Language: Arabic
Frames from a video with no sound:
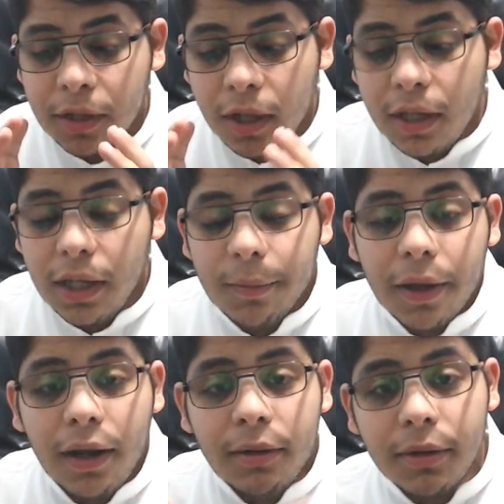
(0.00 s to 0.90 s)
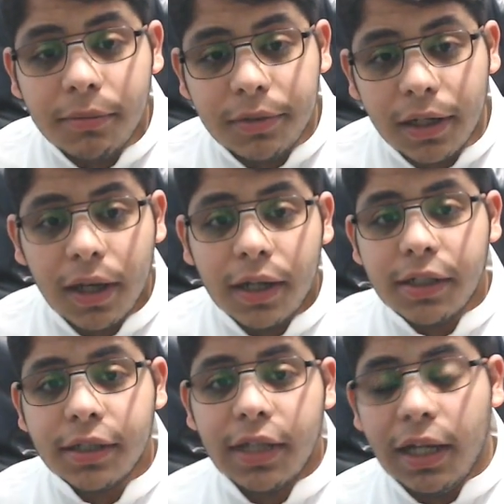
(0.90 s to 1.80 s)
هي عباره عن مبدا انا
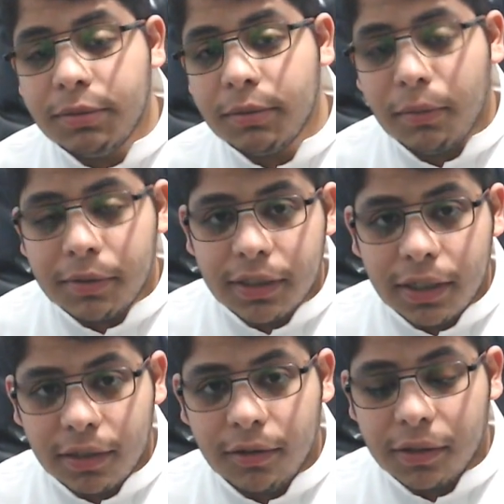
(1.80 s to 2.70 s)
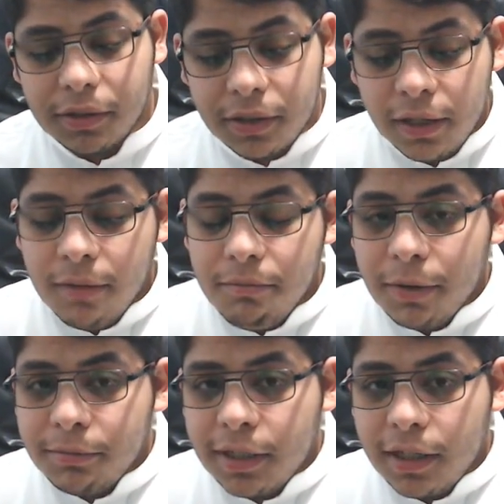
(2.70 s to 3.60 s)
شخص احب البرمجيات الحره
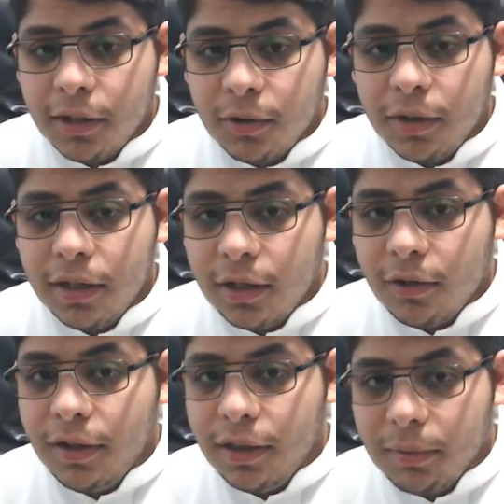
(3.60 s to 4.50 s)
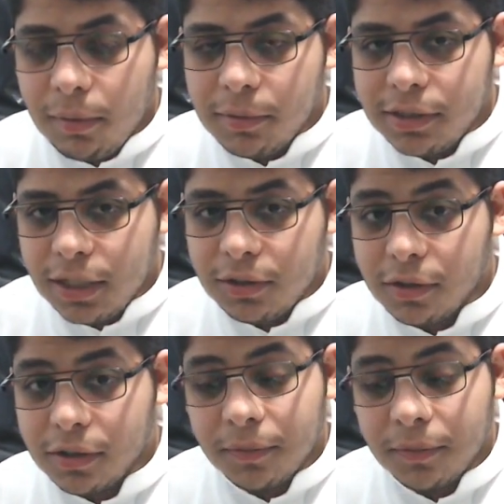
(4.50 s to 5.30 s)
مبدئي هو اني يكون عندي برمجيات حره